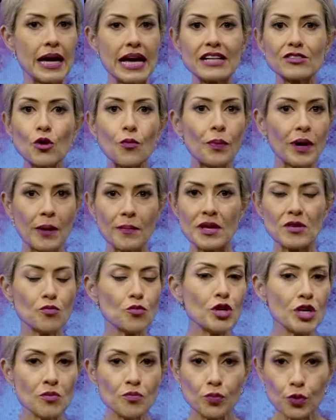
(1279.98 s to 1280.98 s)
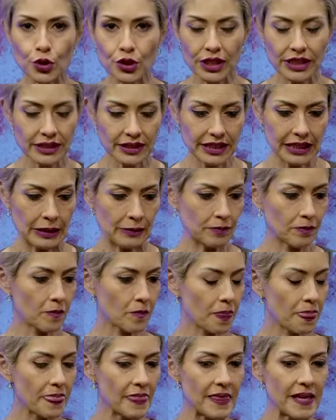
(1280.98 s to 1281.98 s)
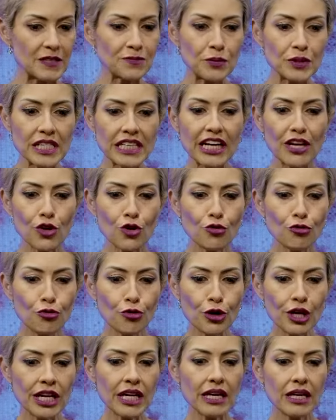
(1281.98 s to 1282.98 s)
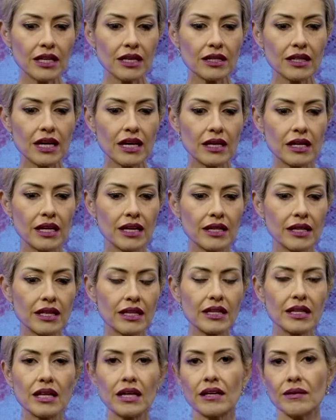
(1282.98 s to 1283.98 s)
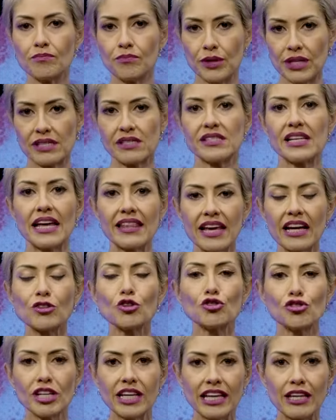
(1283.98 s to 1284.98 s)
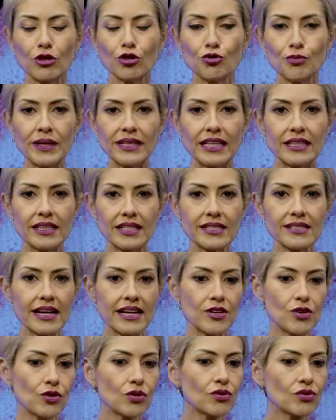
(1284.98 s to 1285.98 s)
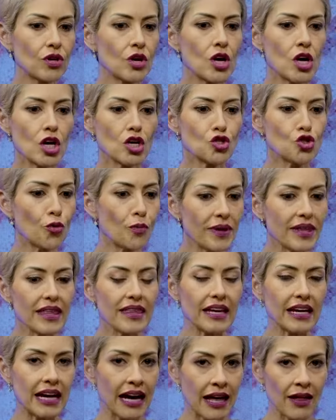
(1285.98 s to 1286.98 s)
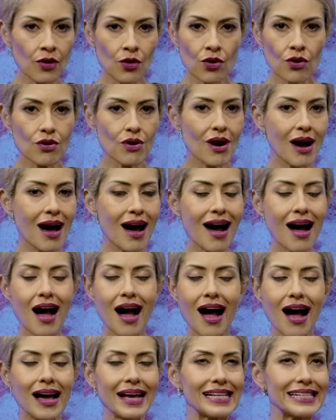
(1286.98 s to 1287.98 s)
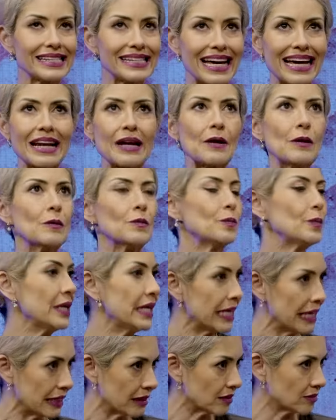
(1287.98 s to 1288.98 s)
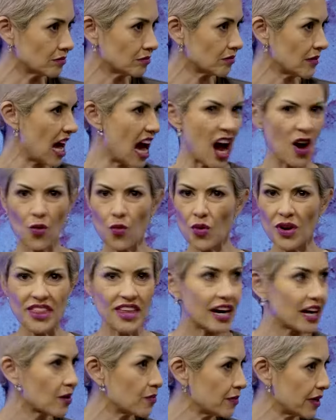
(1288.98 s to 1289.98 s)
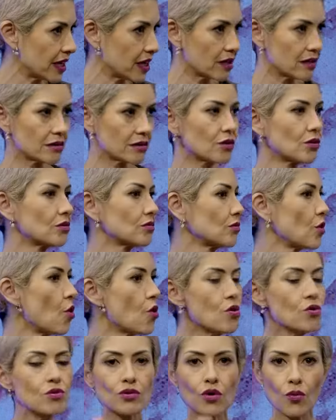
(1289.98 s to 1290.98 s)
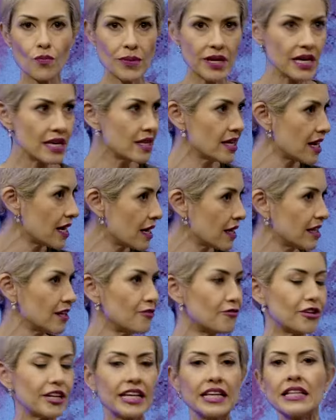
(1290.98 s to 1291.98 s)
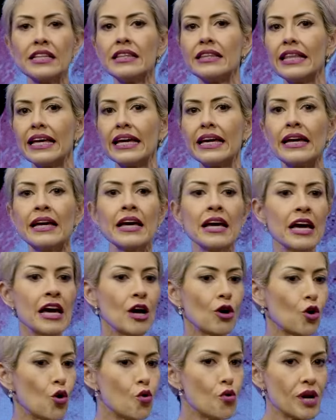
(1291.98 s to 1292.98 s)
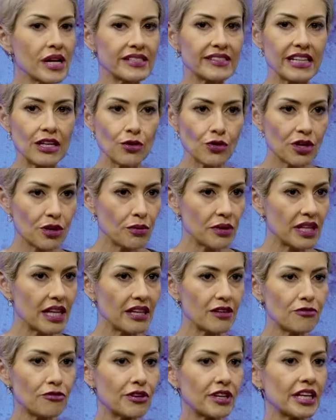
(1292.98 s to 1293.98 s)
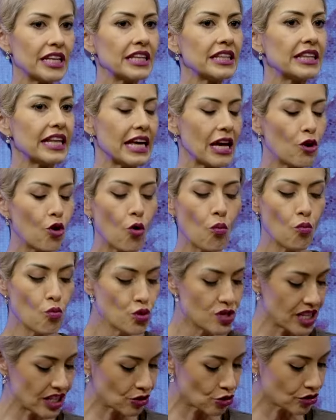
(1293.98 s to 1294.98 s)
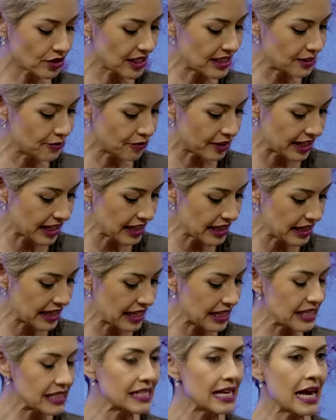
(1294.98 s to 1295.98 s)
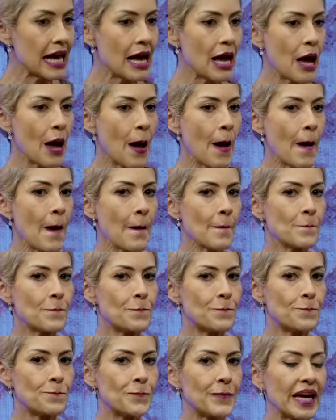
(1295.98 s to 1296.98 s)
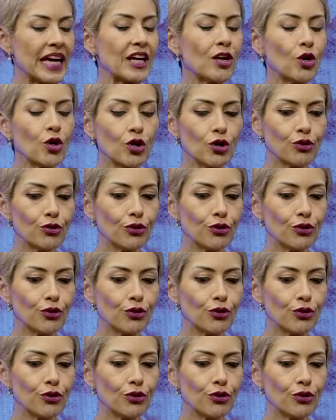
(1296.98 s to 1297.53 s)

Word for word: esto para mí es muy importante. Después de que yo fui, pues ya diagnosticada a los 23 años, yo me he dedicado a estar bien, a cuidarme, con comida diferente, con un estilo de vida diferente, con muchas cosas diferentes. Pero